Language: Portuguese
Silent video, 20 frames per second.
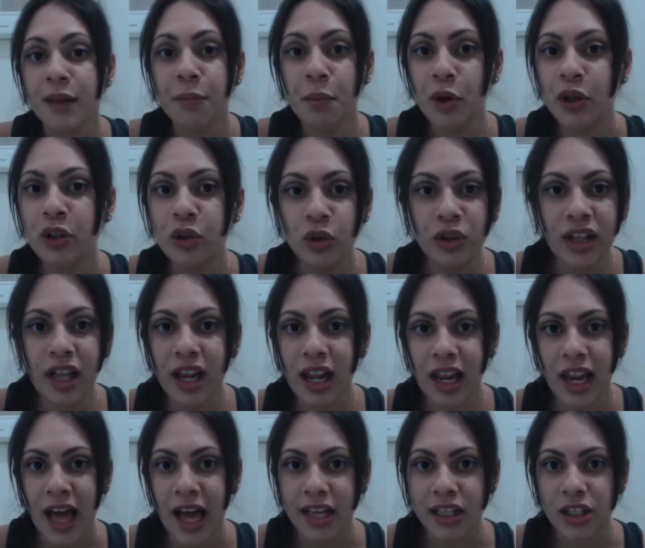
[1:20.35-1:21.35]
Por tudo
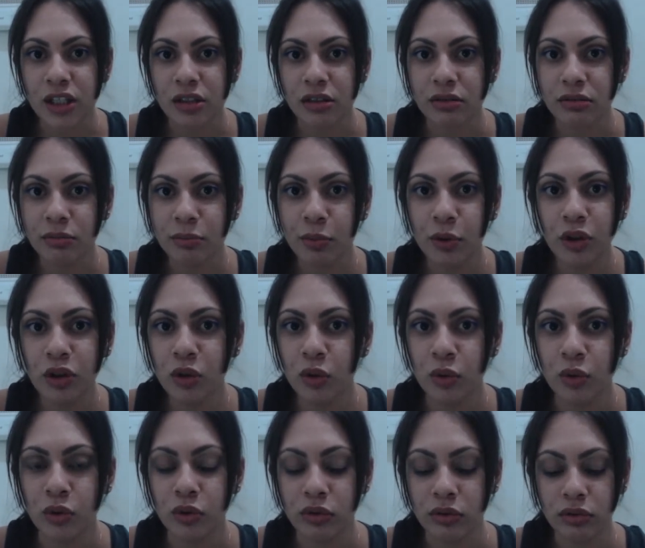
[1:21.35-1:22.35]
ela late. Por
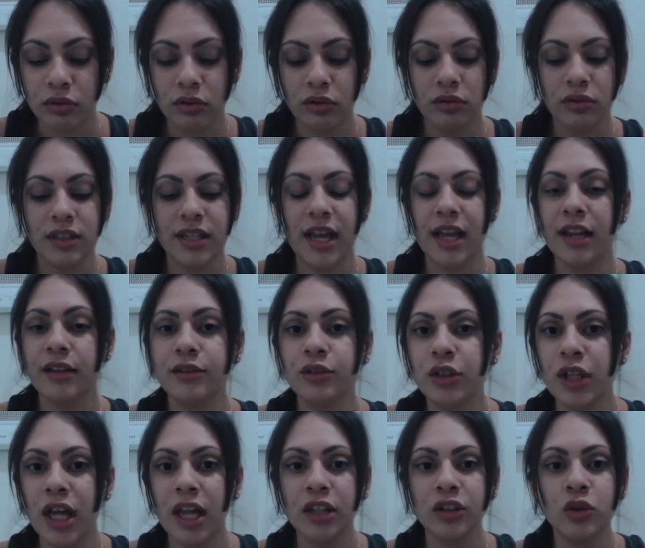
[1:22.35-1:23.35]
tudo. Se ela,
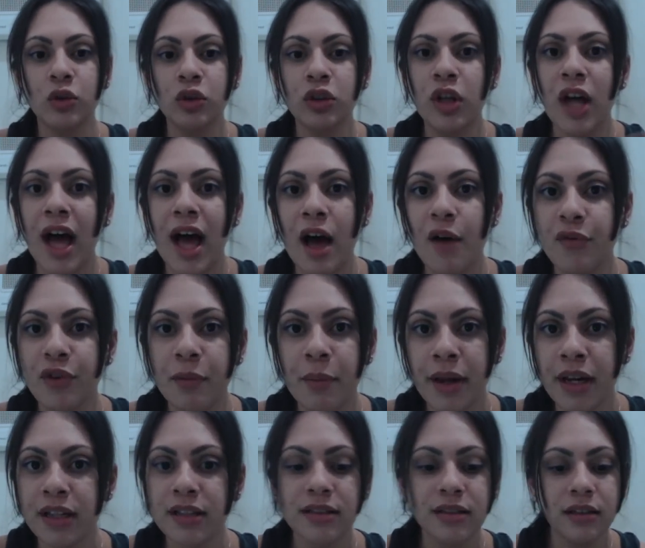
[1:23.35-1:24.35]
se ela escuta a árvore
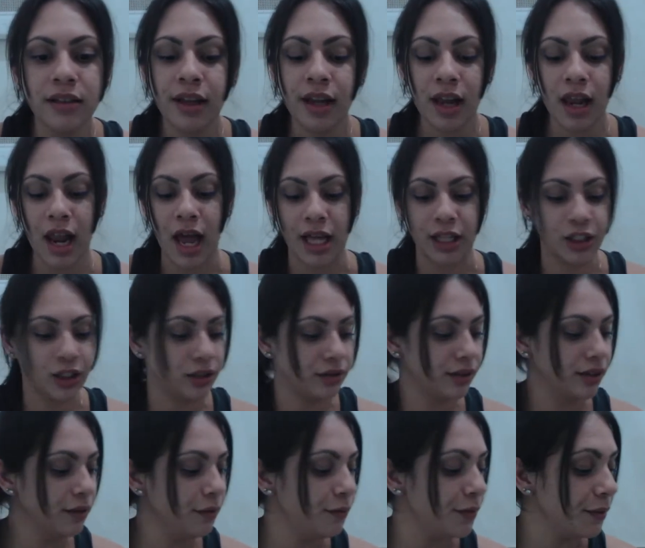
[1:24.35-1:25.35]
balançando, ela
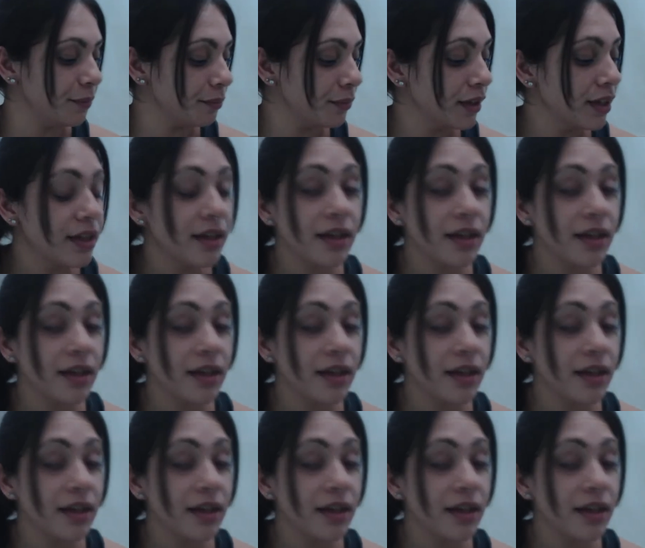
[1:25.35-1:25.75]
late. Enfim.